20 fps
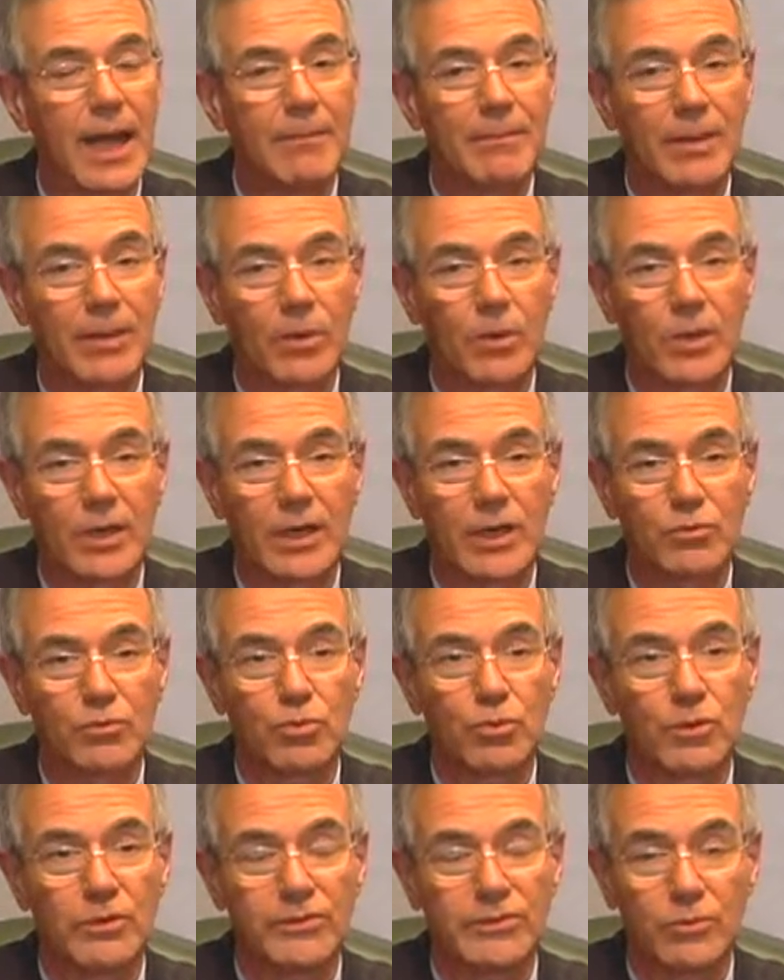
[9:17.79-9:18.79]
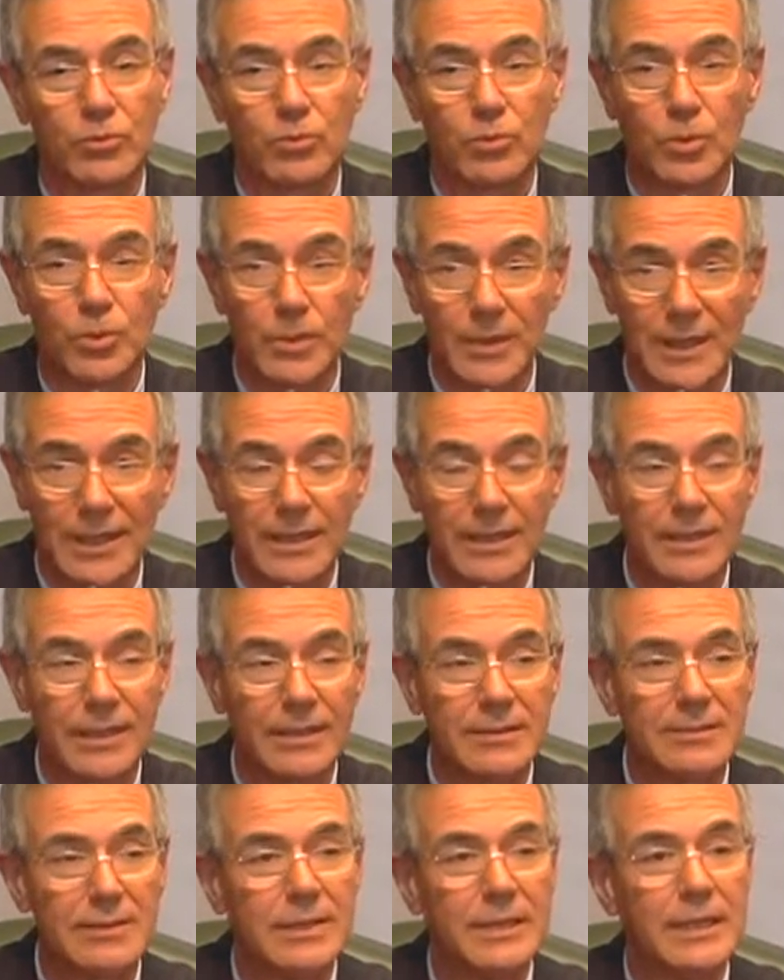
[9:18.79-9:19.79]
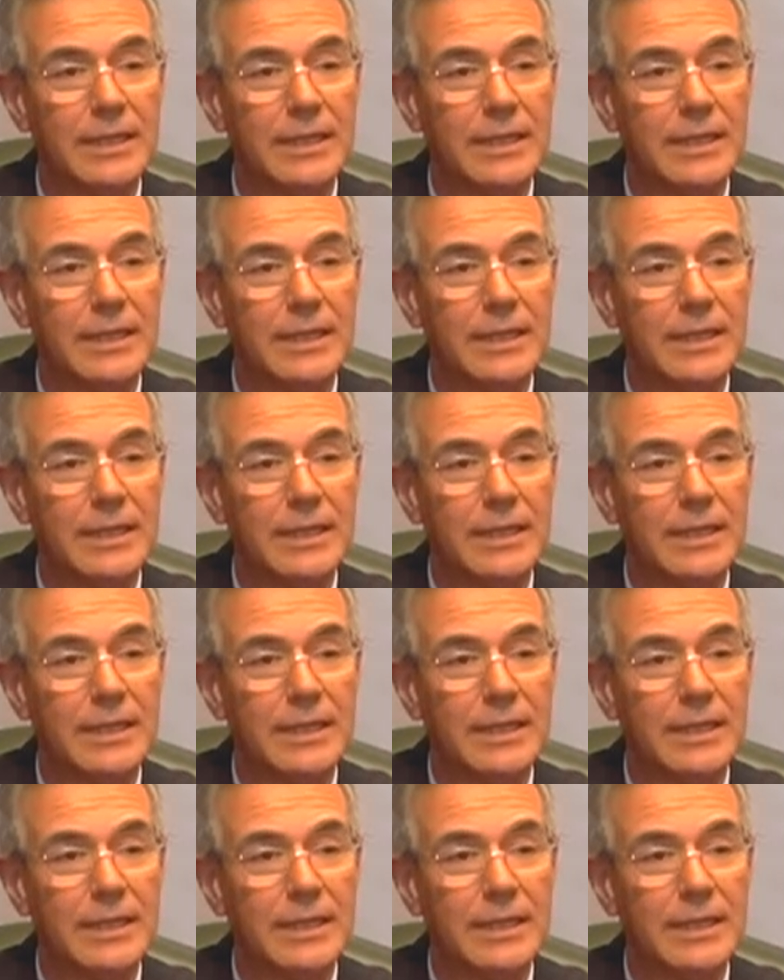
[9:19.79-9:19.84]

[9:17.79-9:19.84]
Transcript: a mejorar su vialidad